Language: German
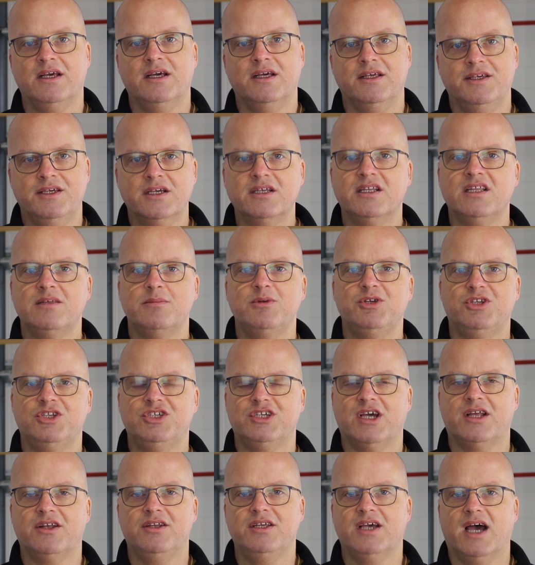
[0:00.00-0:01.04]
Hier nehme ich
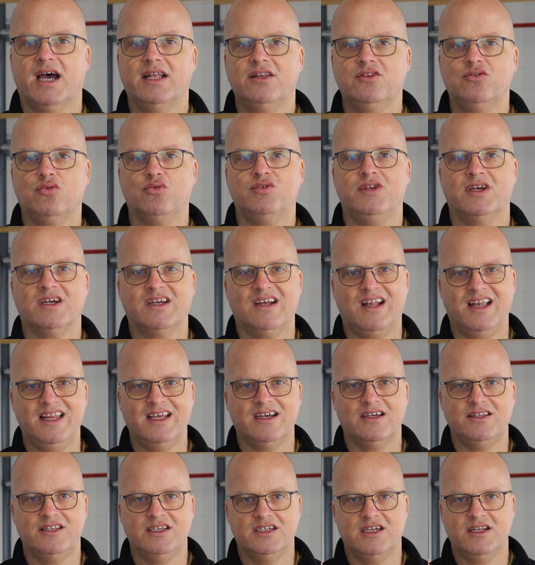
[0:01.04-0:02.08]
dich an die Hand und
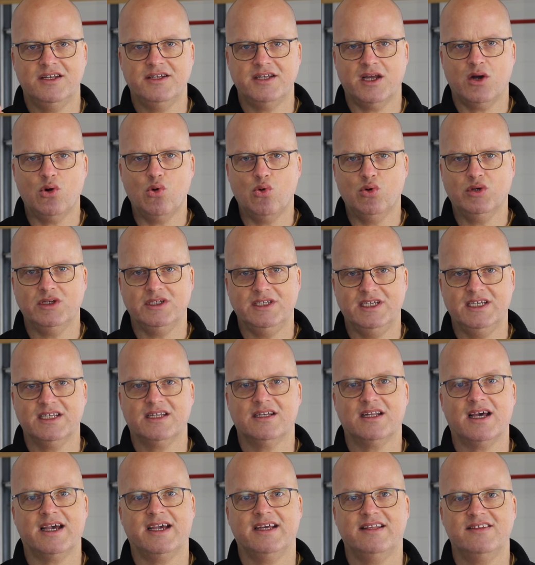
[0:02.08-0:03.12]
erkläre dir genau
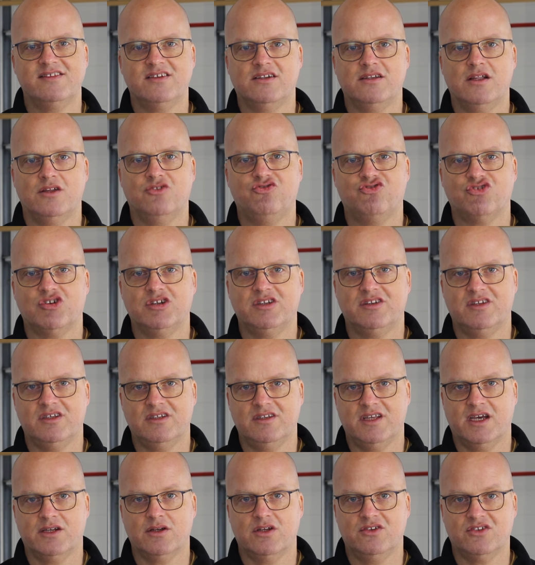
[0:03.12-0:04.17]
jeden einzelnen Schritt
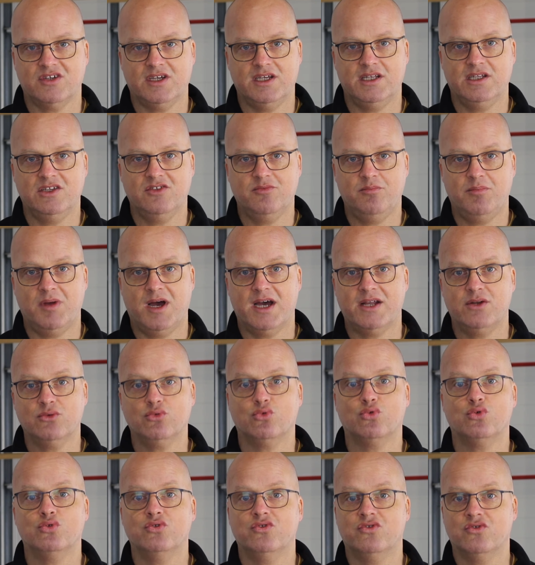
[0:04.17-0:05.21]
in deiner
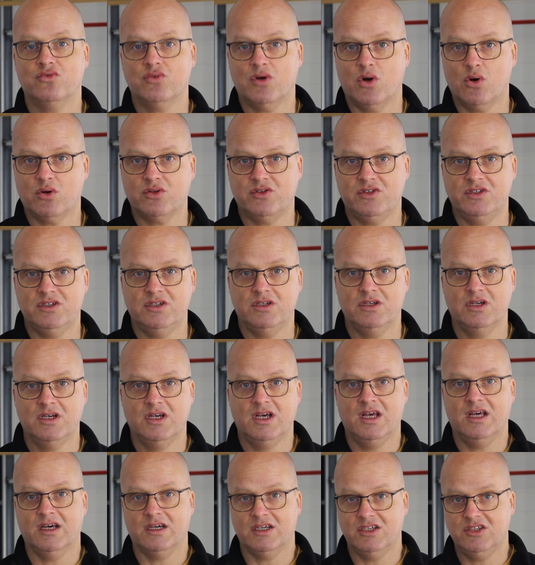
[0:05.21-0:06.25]
Trainingsplanung und so auch die
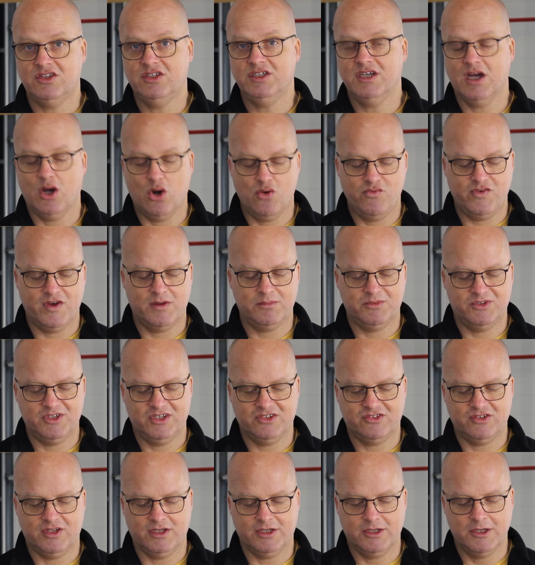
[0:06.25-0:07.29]
richtige
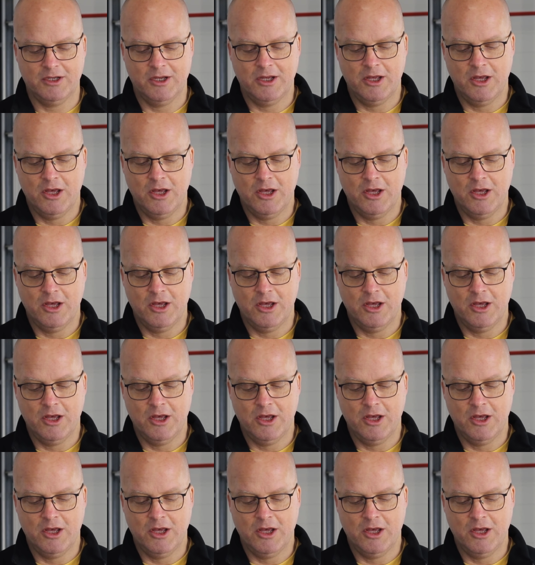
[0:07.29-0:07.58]
Aufwärmtechnik.